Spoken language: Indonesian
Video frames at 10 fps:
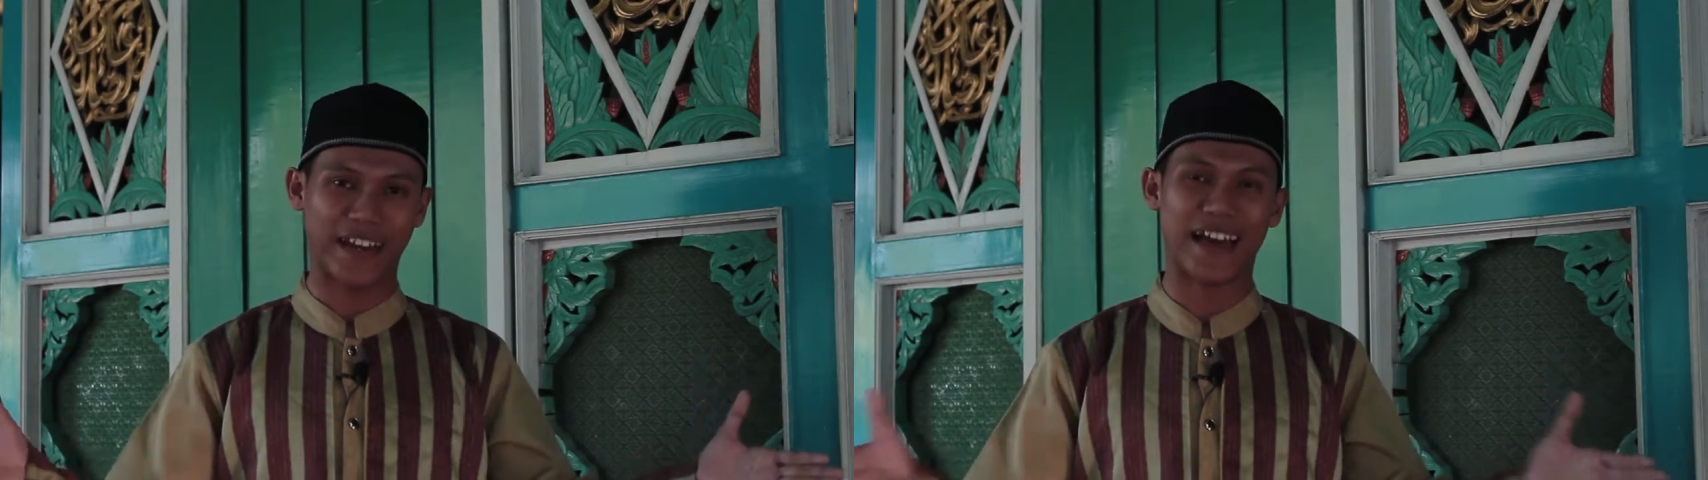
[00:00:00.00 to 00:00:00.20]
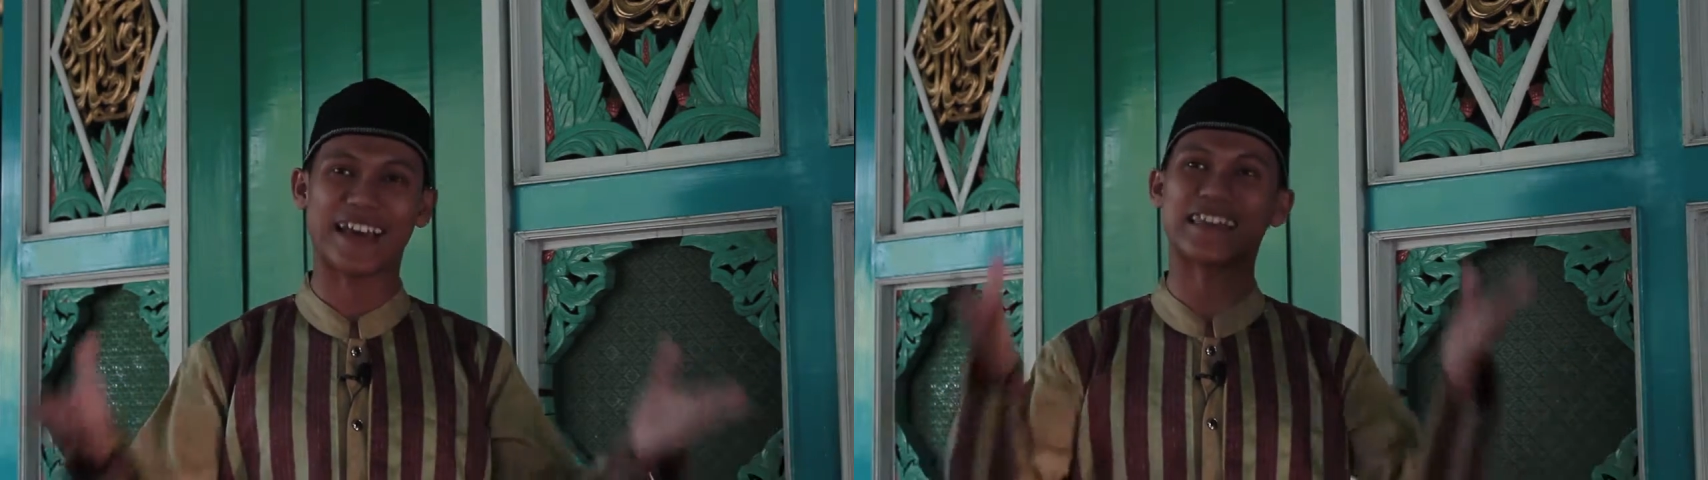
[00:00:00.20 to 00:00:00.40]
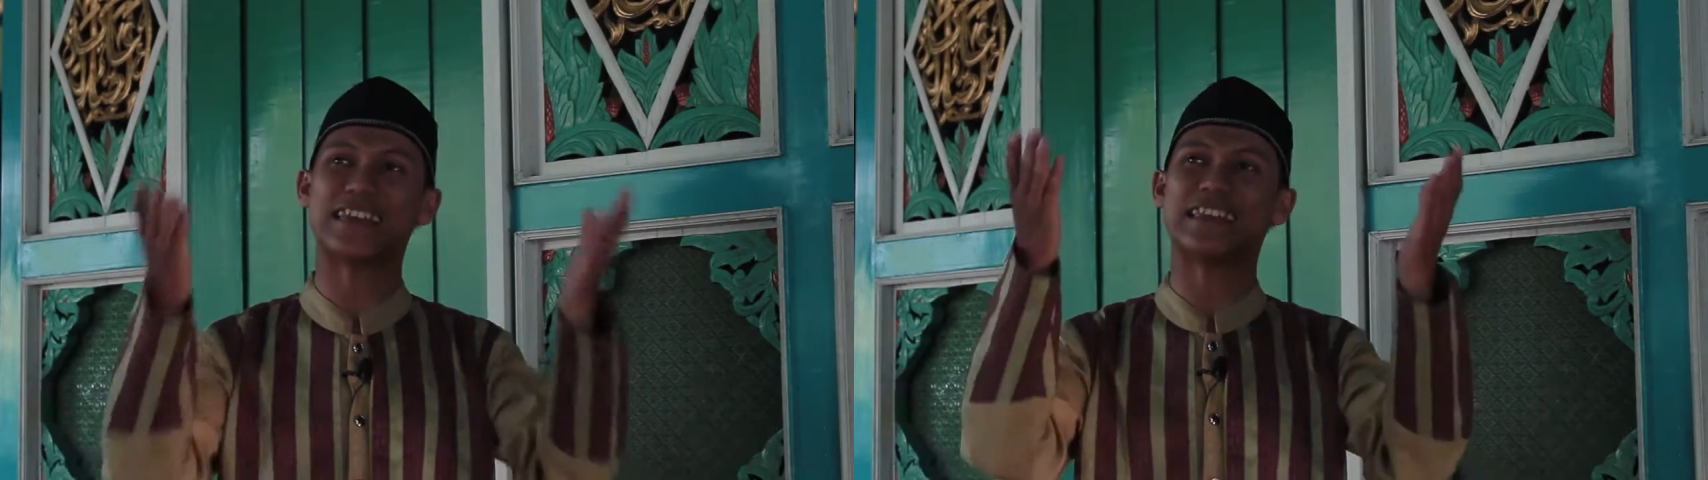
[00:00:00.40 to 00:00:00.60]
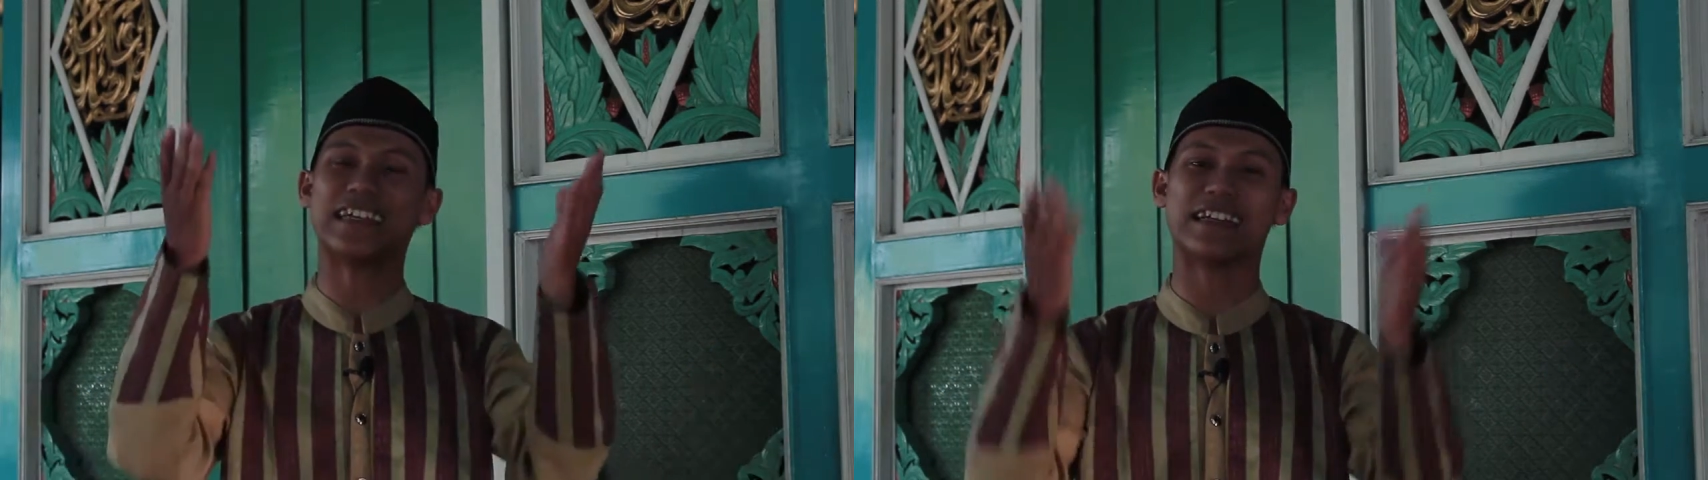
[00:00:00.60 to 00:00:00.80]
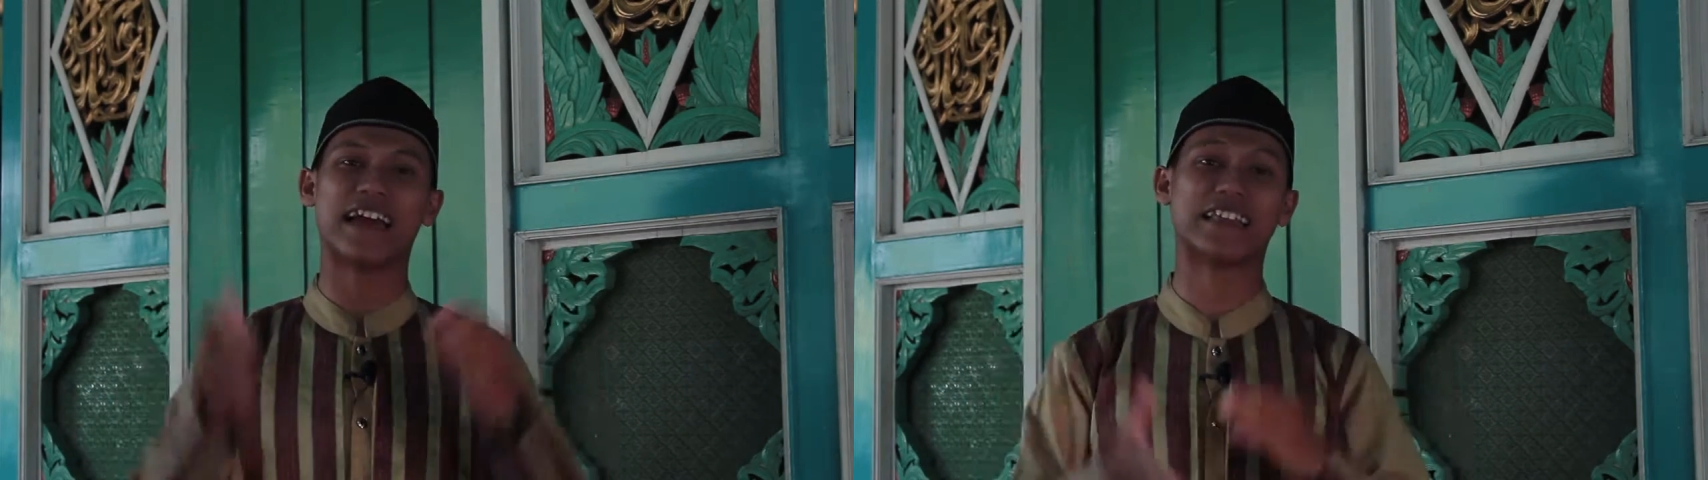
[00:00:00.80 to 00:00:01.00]
marilah
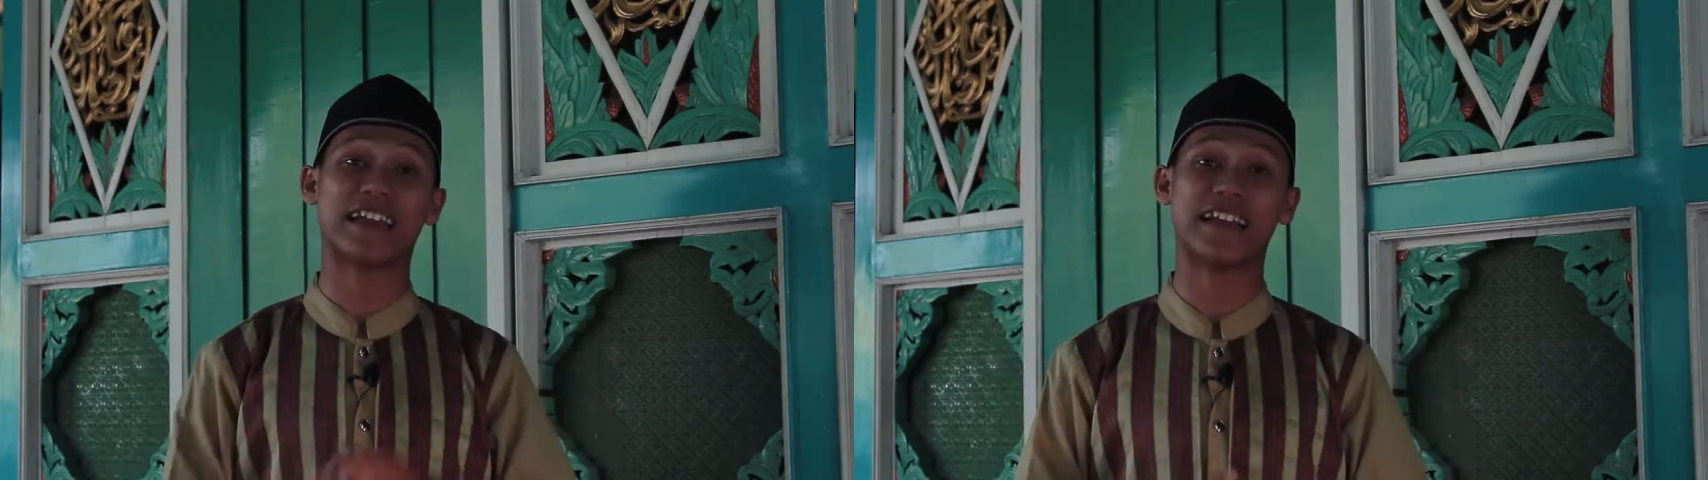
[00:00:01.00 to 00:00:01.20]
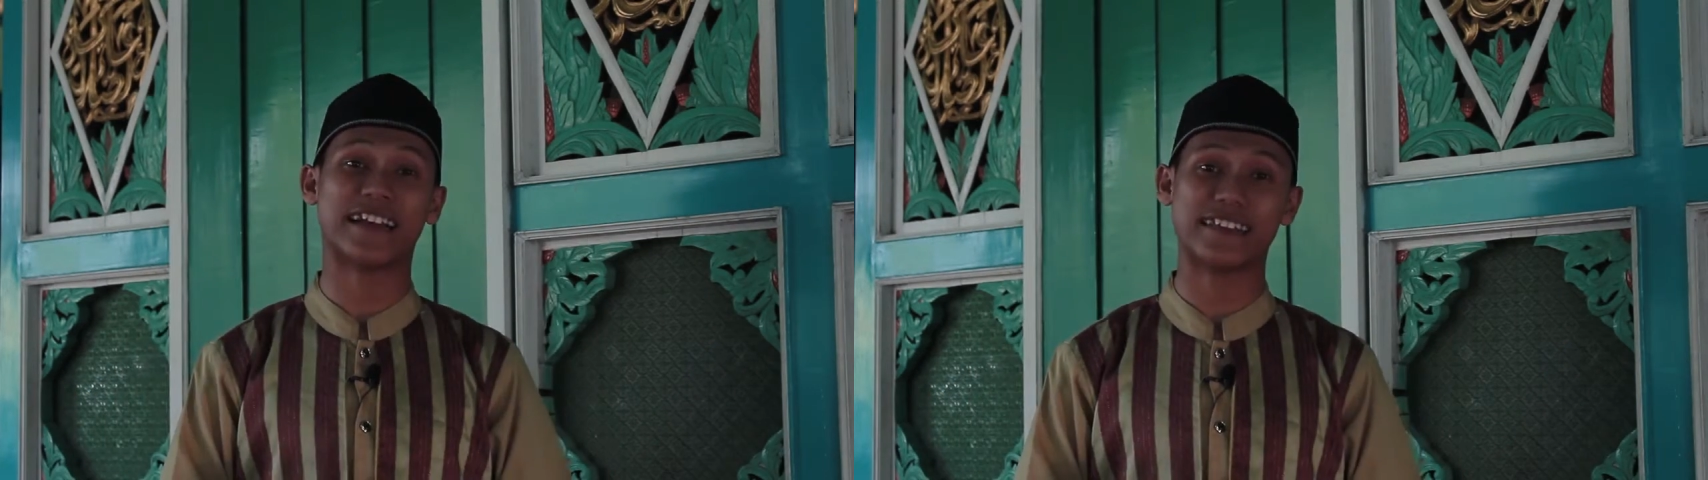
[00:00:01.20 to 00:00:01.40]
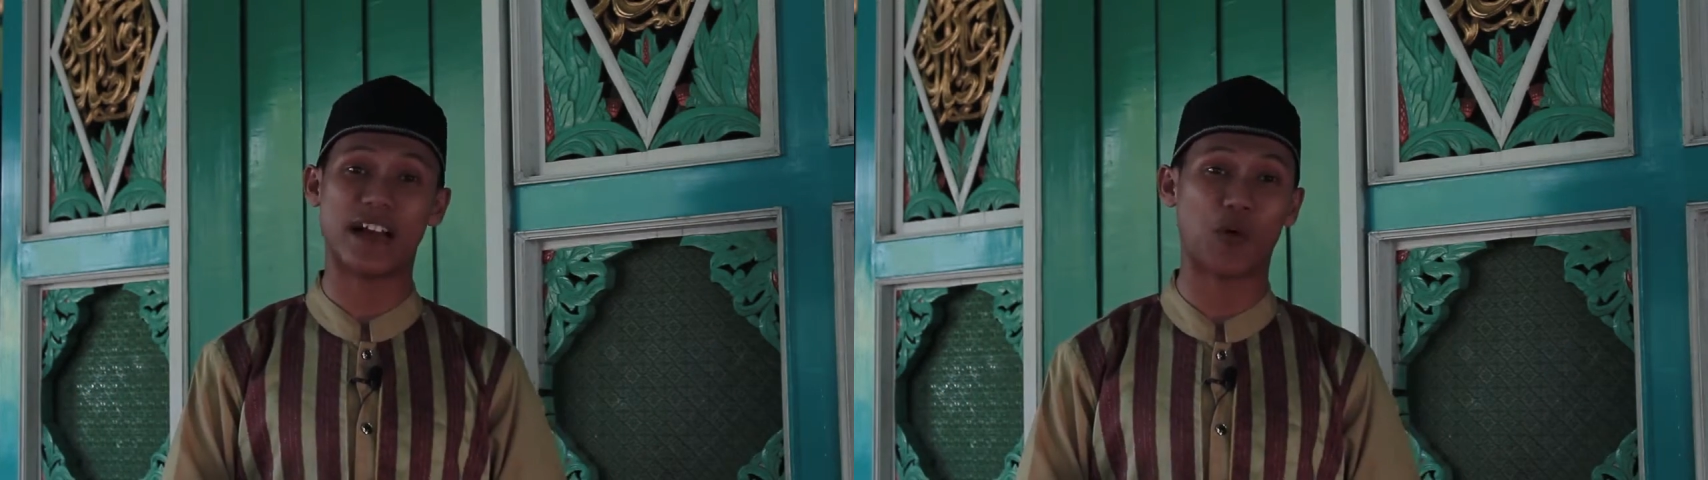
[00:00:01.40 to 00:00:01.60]
kita tingkatkan